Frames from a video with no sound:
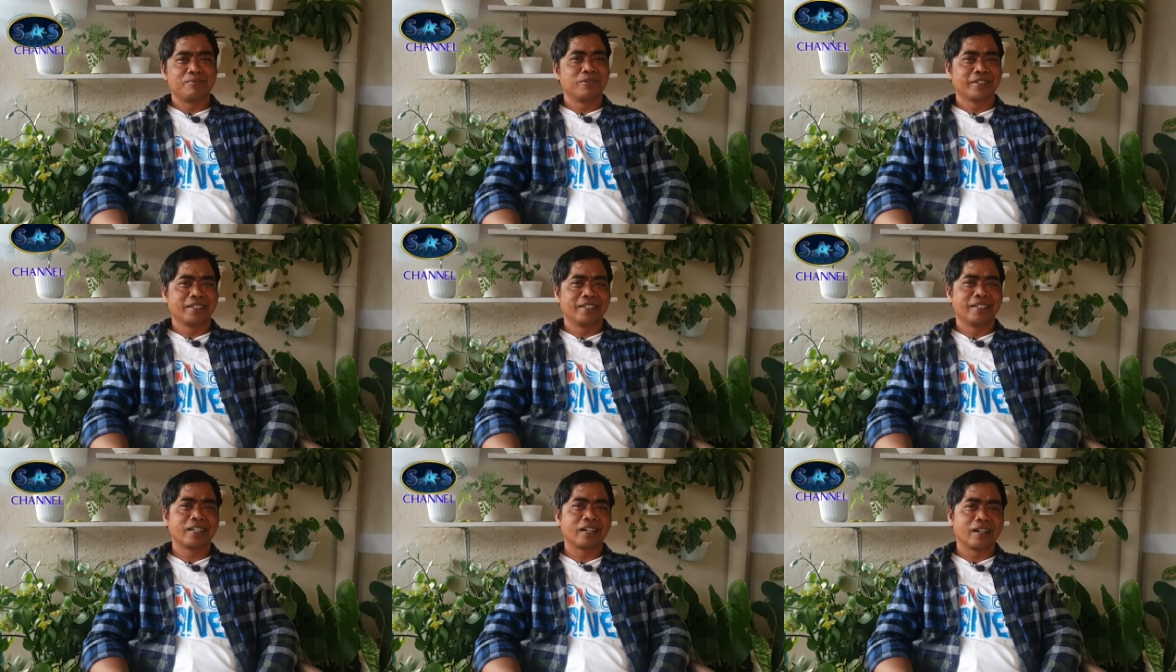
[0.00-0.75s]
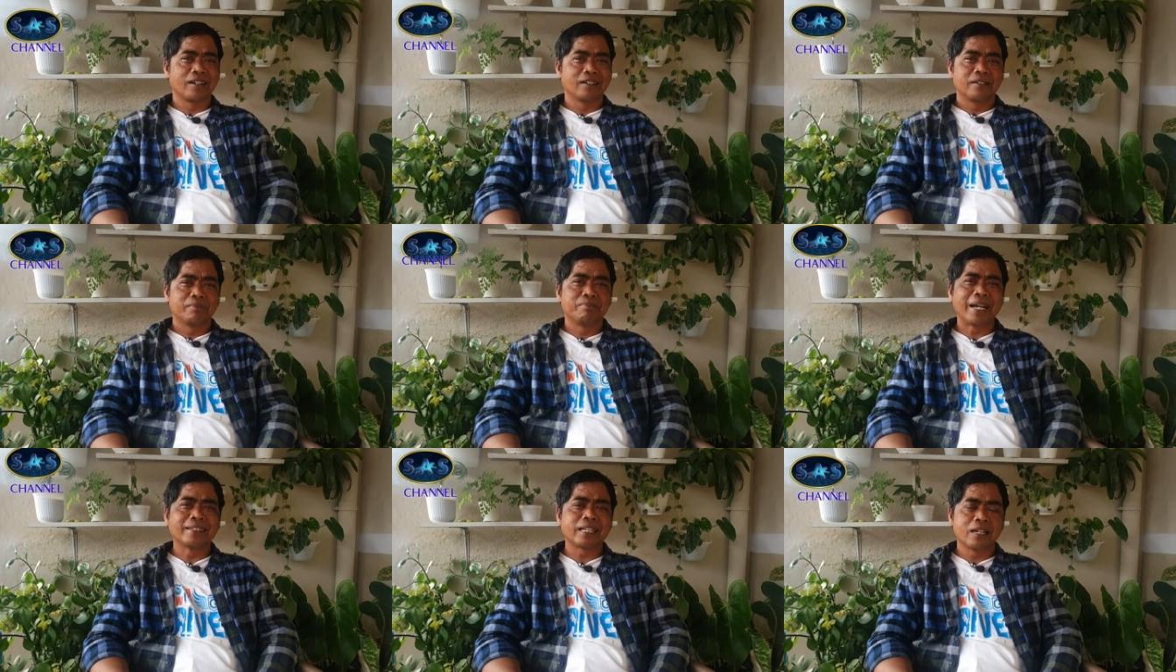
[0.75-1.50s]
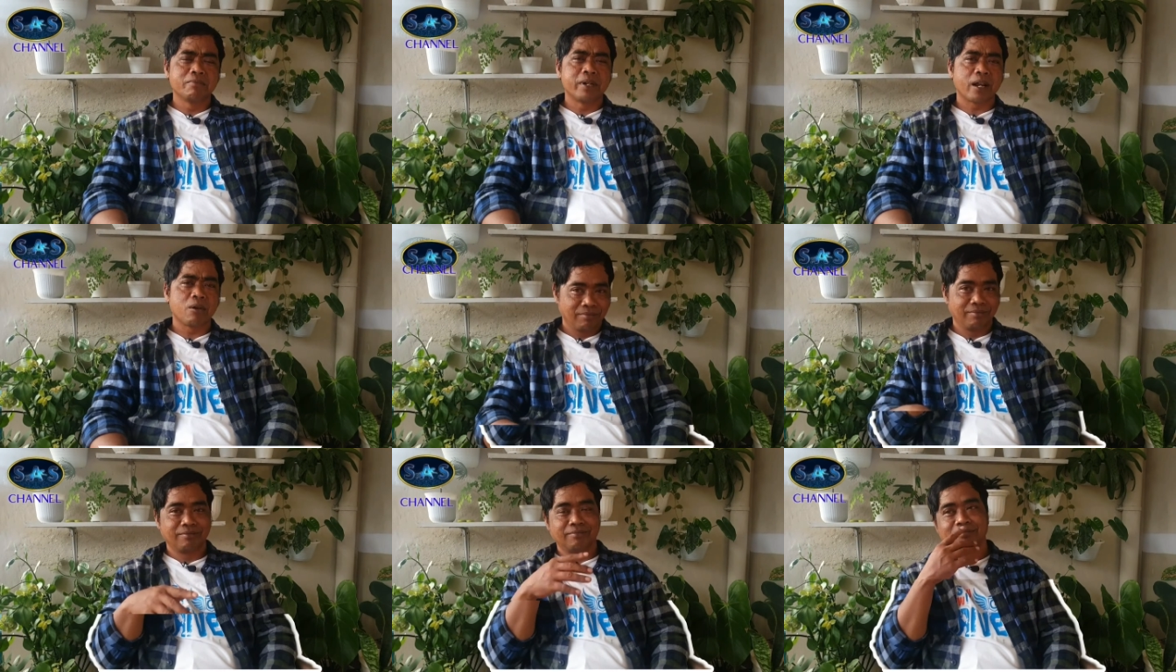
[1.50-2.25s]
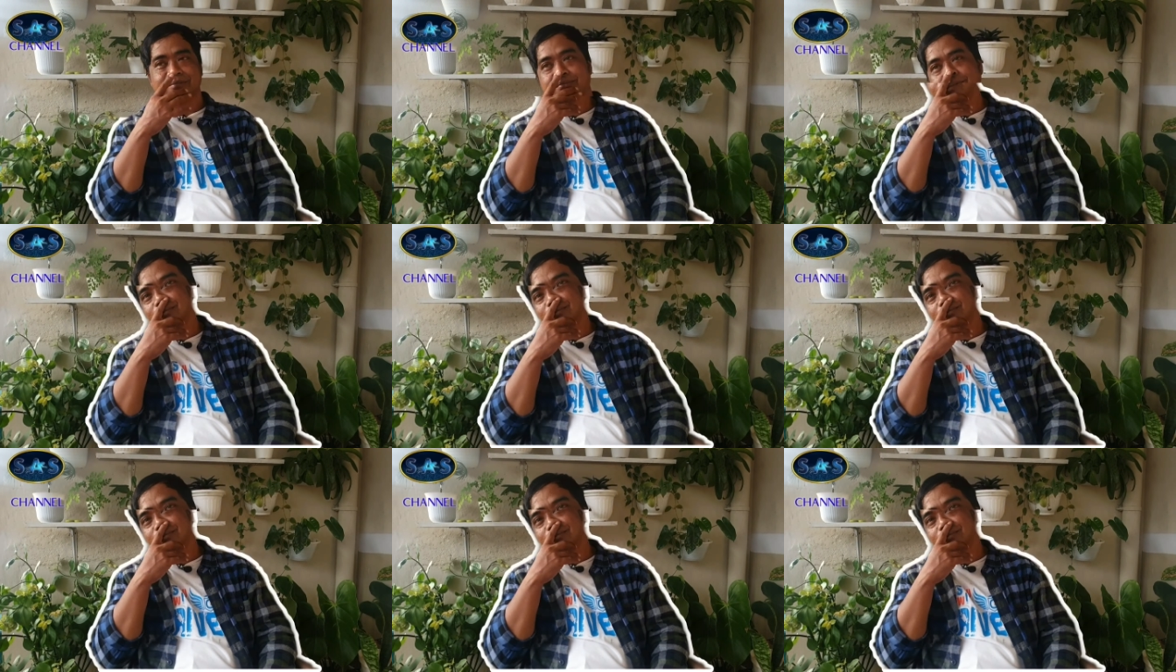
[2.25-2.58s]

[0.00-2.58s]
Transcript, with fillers: mungkin dengan mantan breo. Hmm.